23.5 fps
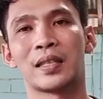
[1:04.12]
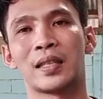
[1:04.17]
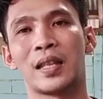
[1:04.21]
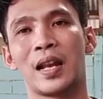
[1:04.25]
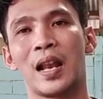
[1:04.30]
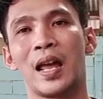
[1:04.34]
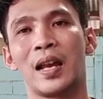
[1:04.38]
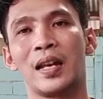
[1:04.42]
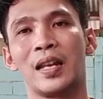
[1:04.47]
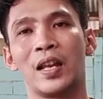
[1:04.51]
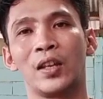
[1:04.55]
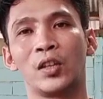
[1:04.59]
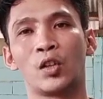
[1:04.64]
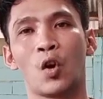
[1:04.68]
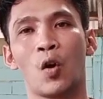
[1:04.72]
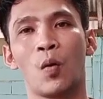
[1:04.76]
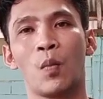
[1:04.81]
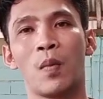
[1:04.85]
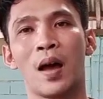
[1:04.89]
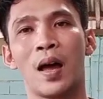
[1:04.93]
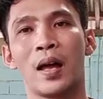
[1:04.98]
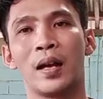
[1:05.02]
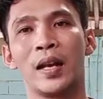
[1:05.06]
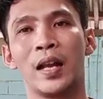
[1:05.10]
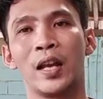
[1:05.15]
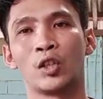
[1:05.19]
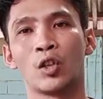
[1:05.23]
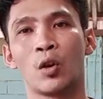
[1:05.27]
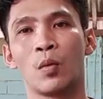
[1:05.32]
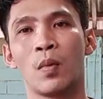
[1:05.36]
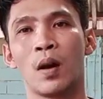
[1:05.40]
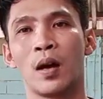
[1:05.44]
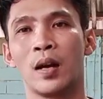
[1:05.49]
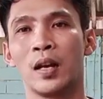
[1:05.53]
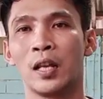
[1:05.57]
setelah dia coba, dia
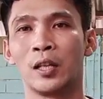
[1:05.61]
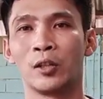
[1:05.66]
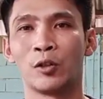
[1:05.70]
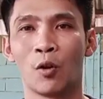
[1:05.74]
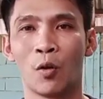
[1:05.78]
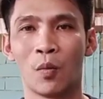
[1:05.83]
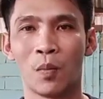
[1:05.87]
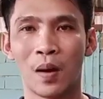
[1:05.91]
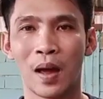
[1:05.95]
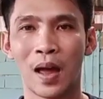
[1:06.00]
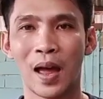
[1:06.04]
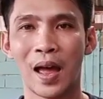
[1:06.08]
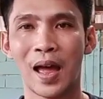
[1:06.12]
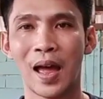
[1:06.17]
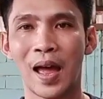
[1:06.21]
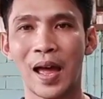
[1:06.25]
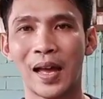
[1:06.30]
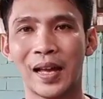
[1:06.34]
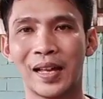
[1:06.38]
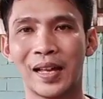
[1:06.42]
coba, dia coba,